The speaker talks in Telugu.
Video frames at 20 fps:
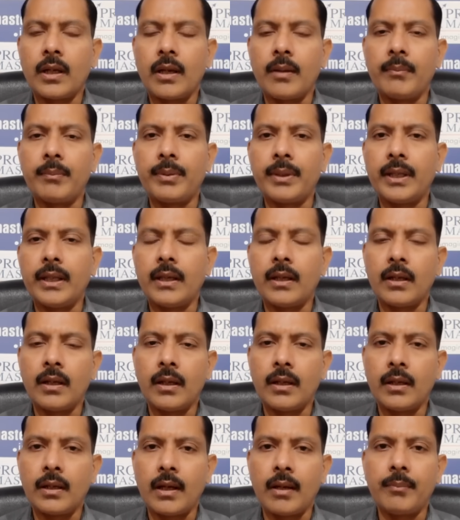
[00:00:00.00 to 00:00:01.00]
కంపెనీ
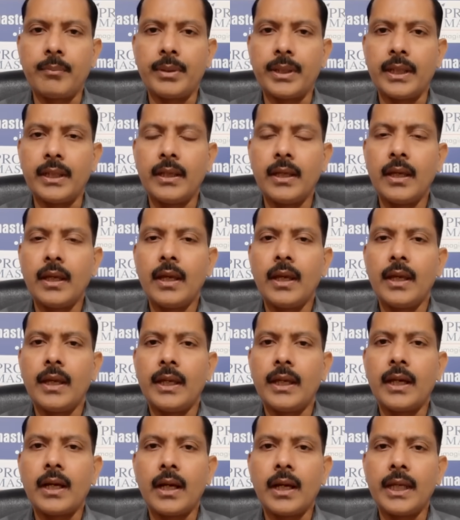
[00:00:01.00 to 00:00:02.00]
కంపెనీ
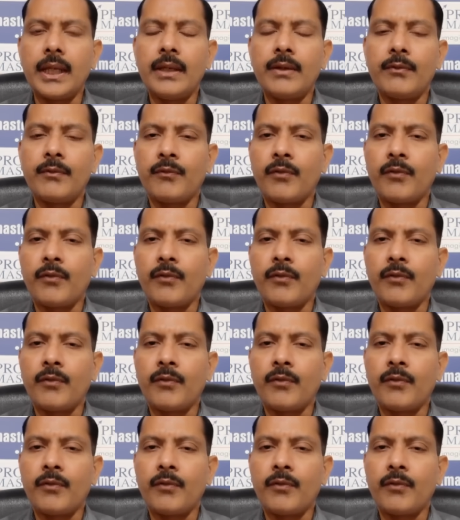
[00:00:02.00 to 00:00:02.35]
ఇక ఈ